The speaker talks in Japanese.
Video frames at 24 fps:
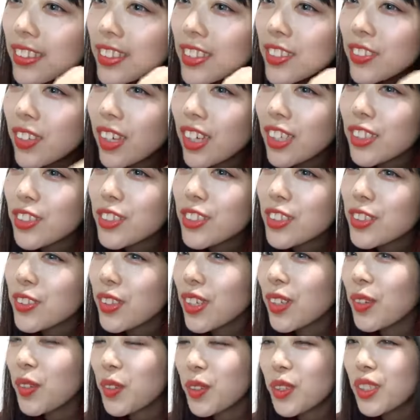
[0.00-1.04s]
器、器
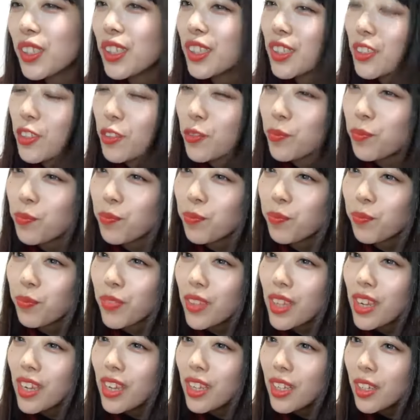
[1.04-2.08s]
は大きいよ。
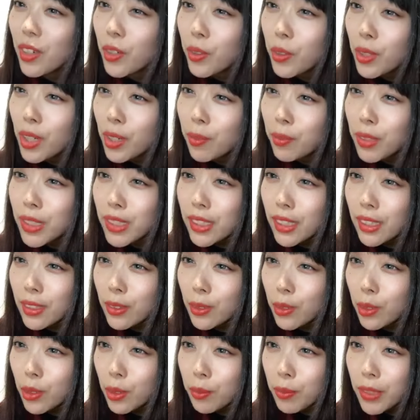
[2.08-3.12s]
俺はメイさんの
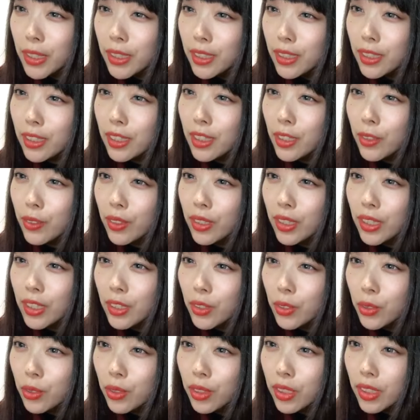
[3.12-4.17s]
ことメイちゃんって言わない
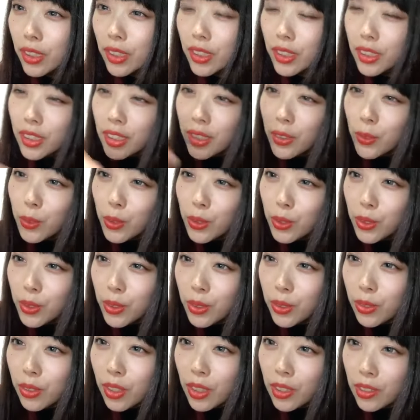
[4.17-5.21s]
よ。隣にいる
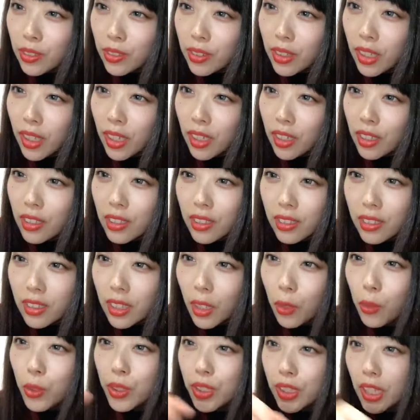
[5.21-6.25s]
人が言った。
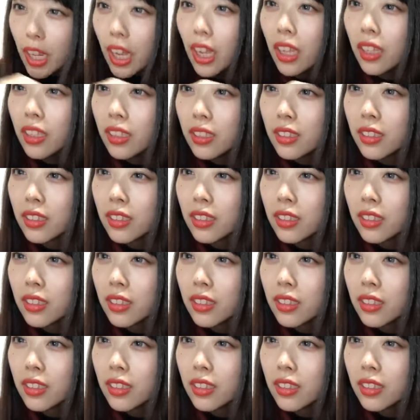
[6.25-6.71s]
タコちゃん